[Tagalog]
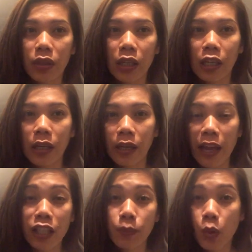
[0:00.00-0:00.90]
nila na
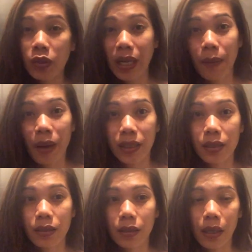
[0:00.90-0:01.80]
na-expose sa
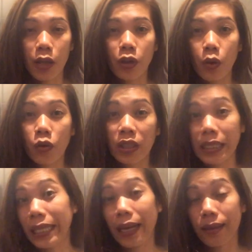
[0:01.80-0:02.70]
labas. Lalo na kung hindi
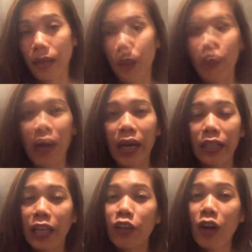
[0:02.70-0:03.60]
sila kasama. Kung
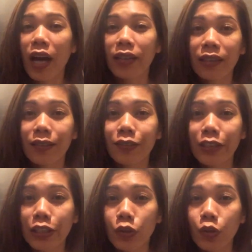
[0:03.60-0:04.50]
bakit, yan yung akin tatlong
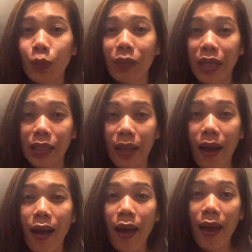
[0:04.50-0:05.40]
reason kung bakit
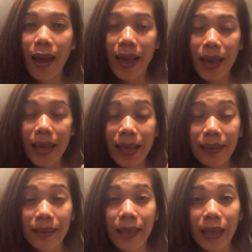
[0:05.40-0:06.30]

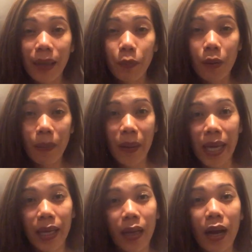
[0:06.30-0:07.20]
hindi
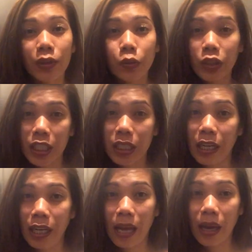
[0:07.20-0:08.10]
pumapayag ang Turkish na
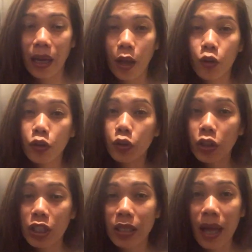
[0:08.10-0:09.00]
lalaki or
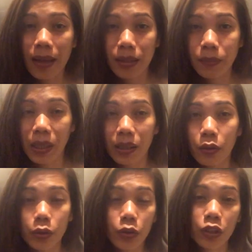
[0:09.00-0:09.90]
Turkish na husband
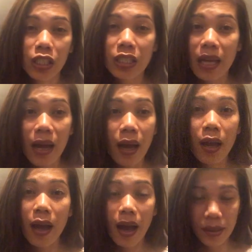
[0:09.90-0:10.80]
or Turkish na
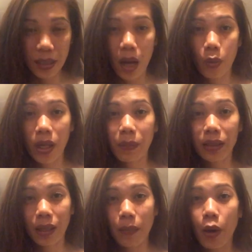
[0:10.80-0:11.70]
asawa na
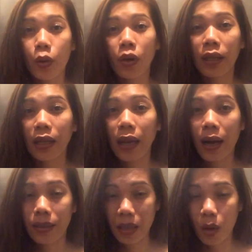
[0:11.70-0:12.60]
magtrabaho yung
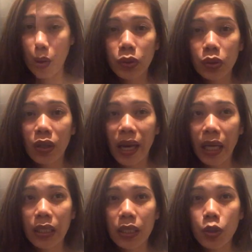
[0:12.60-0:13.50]
kanilang asawa. And also
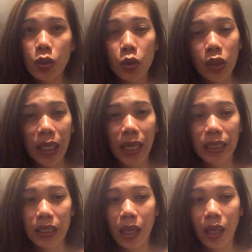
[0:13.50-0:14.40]
guys, gusto nila
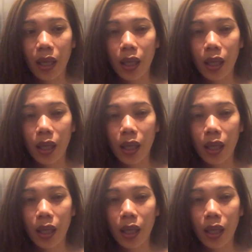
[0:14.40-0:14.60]
kasi